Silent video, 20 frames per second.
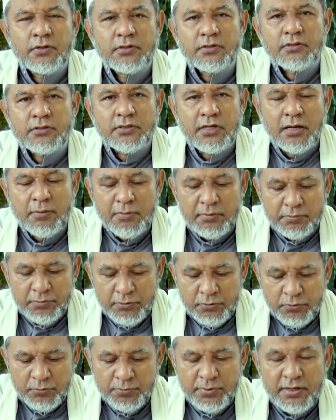Selamat
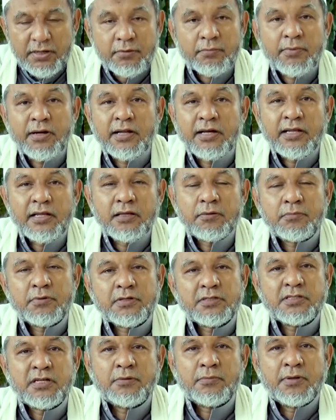berjumpa kembali
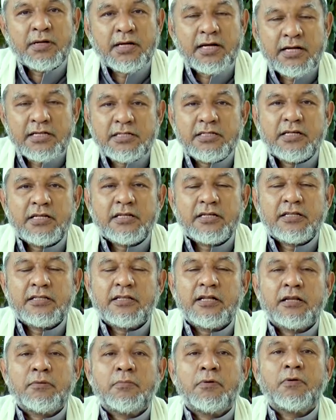bersama kajian
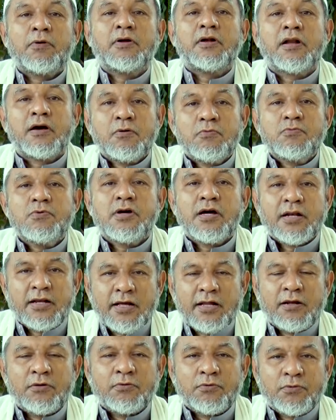kita di bawah naungan
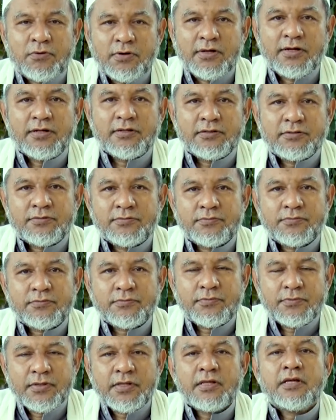Al-Quran.
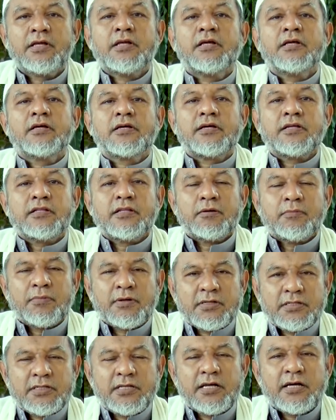Kita
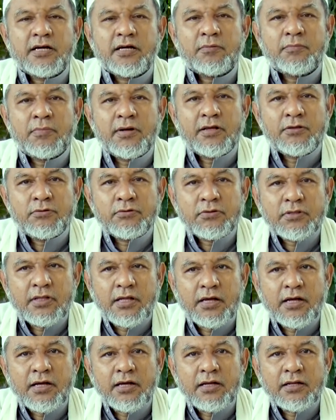masih akan
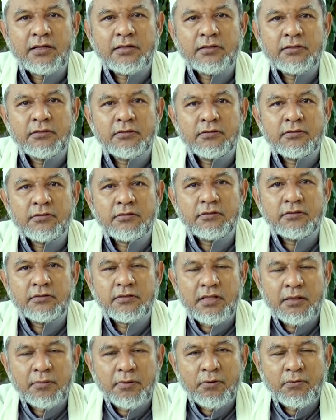melanjutkan
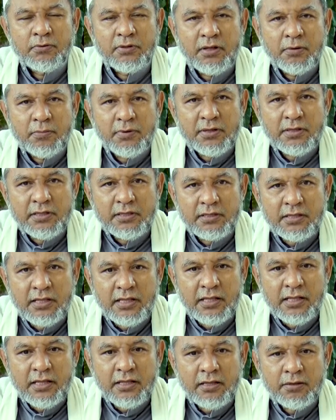tema utama
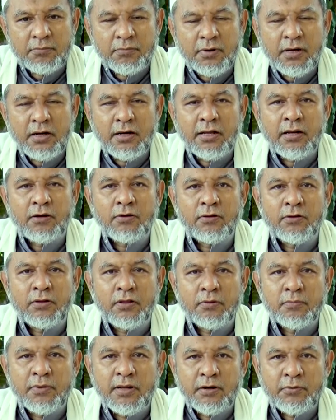kita mengenal
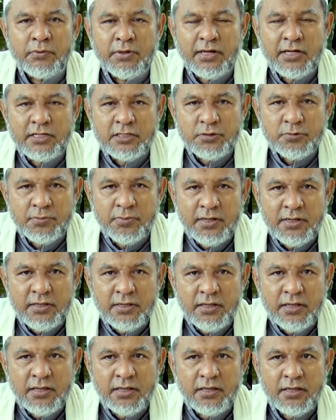Allah melalui
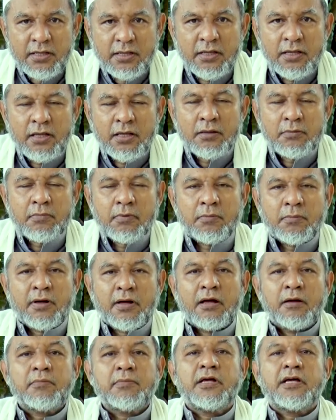asma'nya,
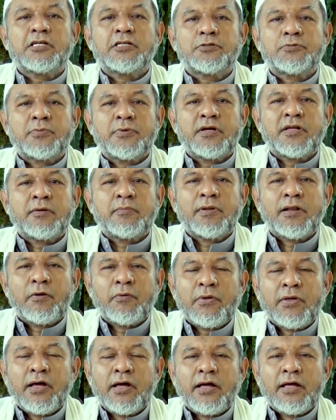memahami asma'nya melalui